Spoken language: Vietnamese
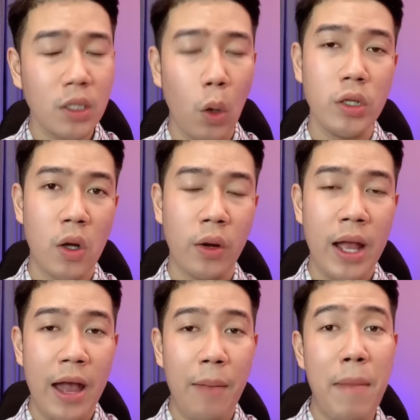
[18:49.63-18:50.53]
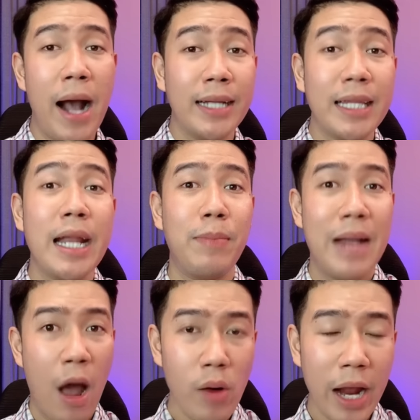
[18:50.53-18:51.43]
tuổi rồi mà người ta đẹp
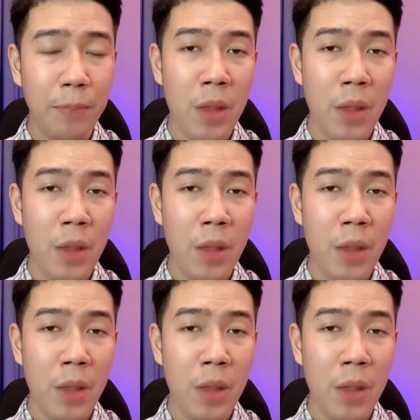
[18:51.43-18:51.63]
lão nha